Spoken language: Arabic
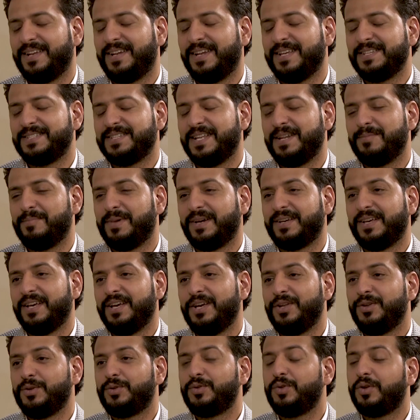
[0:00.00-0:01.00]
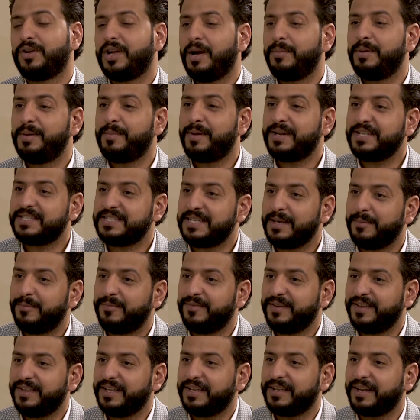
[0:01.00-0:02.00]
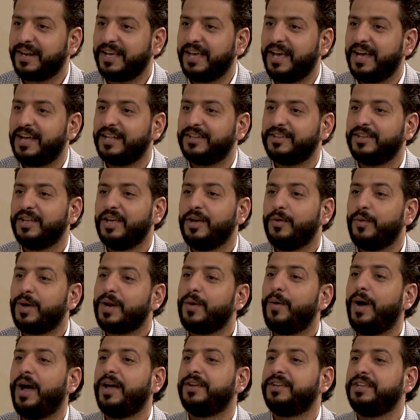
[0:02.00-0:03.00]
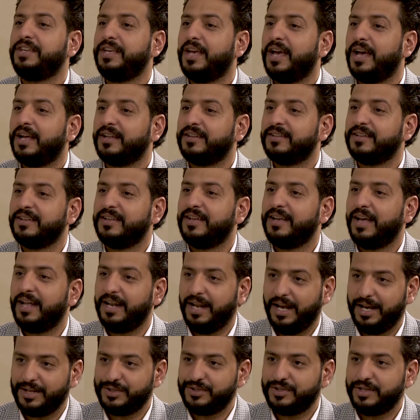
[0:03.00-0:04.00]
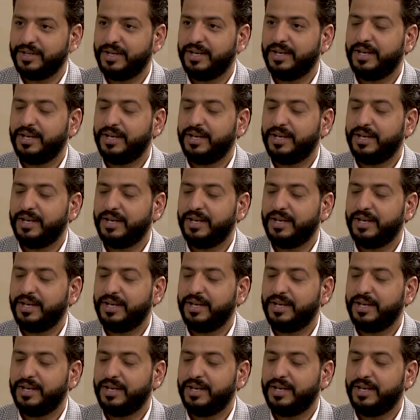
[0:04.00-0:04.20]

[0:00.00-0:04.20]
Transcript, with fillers: الله يسلمك. دكتور قبل ما نسهب في ذكريات وروحانيات الحج